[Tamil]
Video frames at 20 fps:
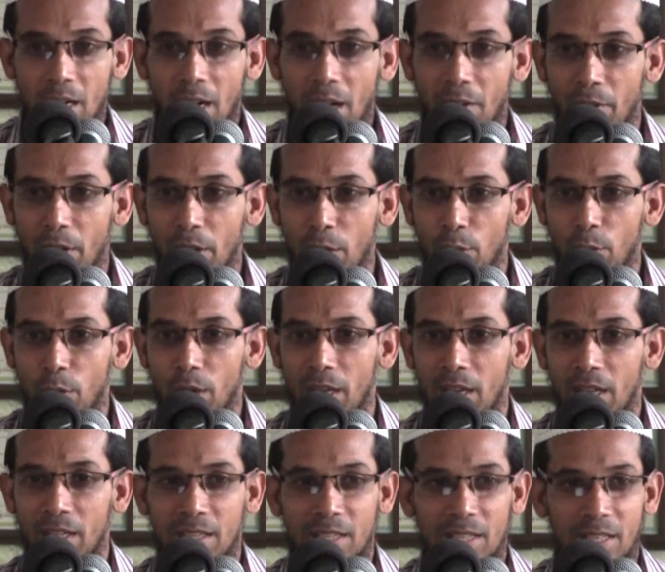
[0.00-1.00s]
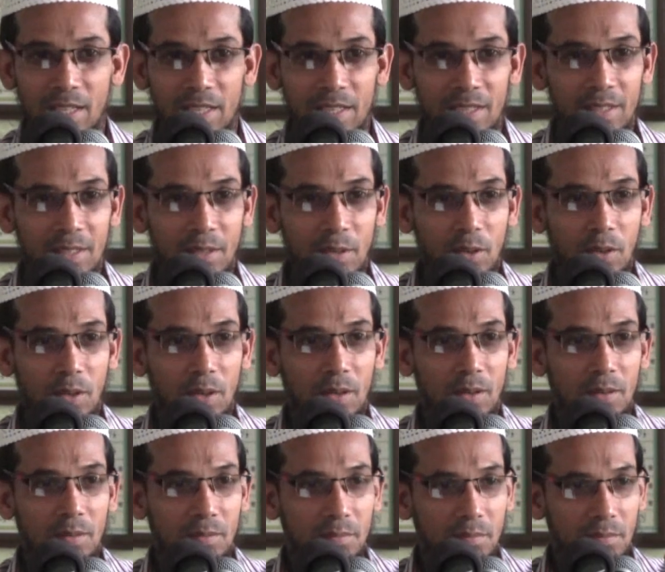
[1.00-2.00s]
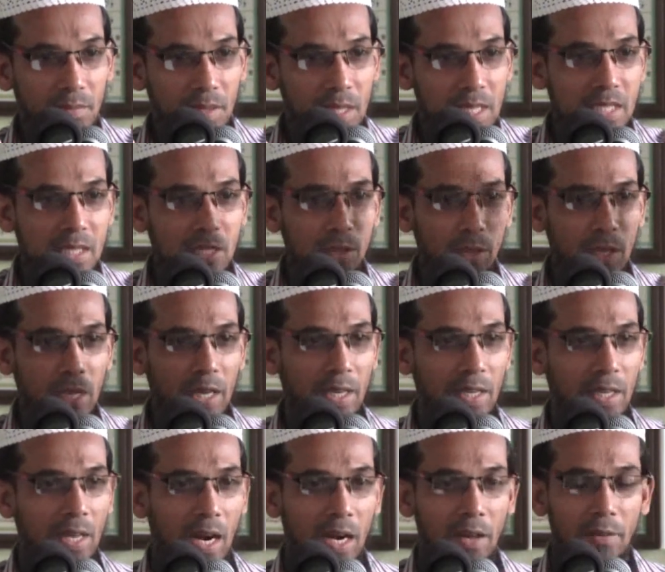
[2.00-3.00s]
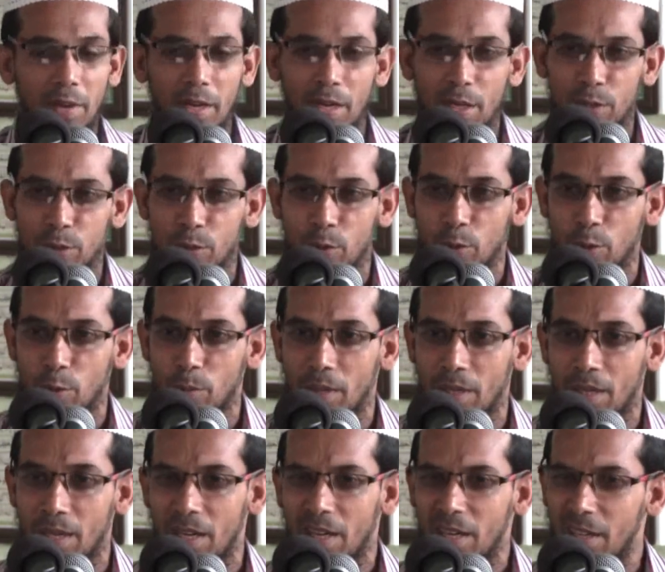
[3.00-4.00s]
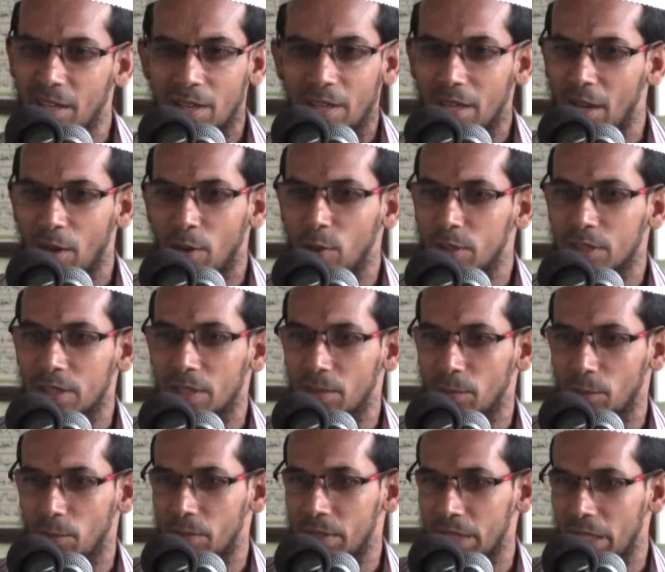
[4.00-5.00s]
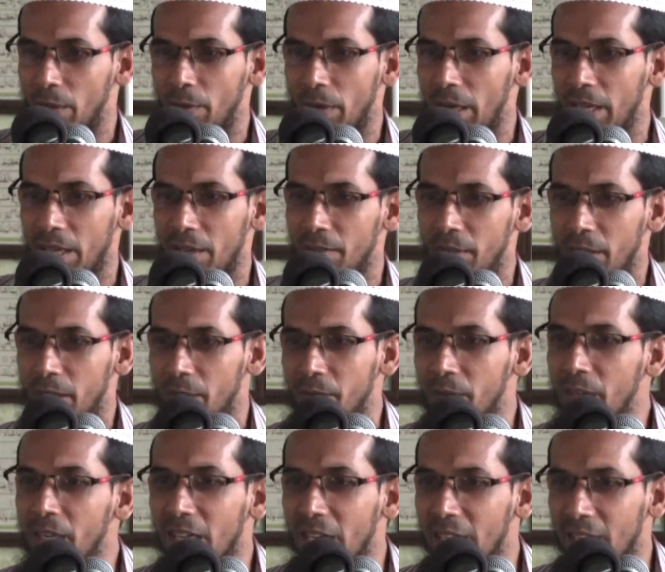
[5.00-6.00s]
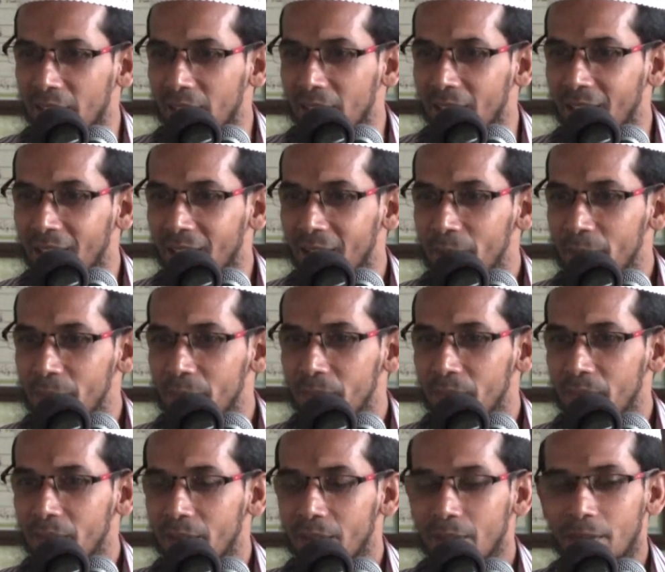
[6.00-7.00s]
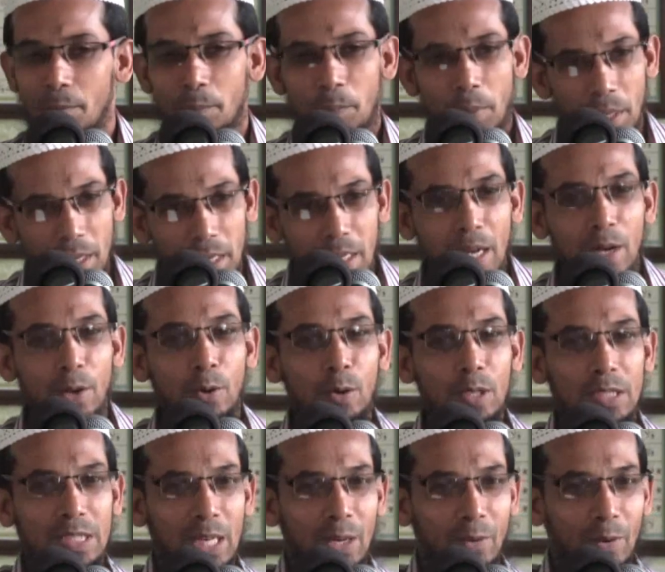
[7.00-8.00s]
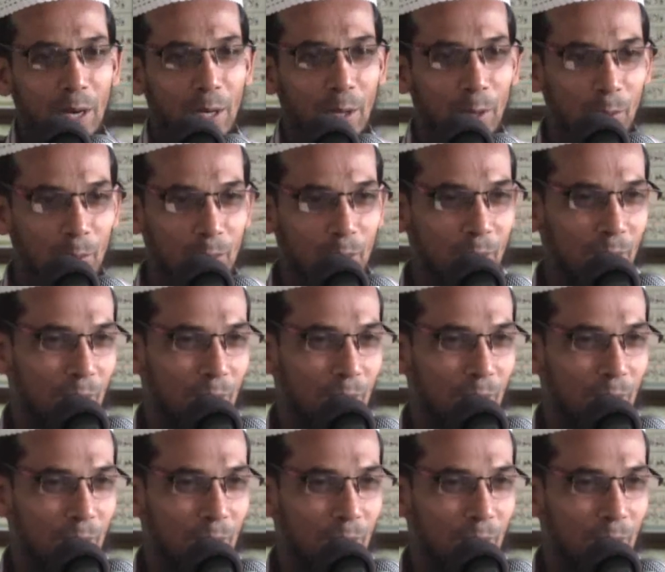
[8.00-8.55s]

அவர்களுடைய அந்த ரிஸ்க்குடைய அளவை எடுத்துக்கொண்டோம் என்றால் நாங்கள் ஹோஸ் செலவழிகிற வீதம் வீட்டில் இருந்தால் பெரிய அளவுக்கு செலவழியும்